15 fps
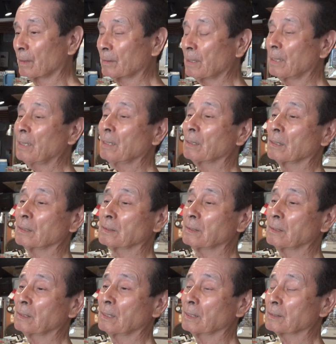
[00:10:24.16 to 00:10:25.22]
でね
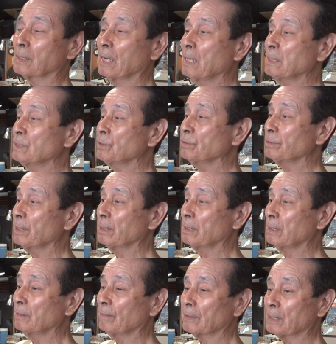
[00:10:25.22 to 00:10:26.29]
最終的
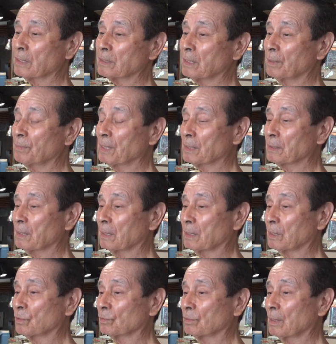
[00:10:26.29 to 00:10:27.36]
に私が皆さん
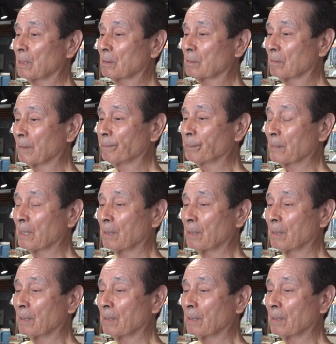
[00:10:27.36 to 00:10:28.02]
に言ってるのは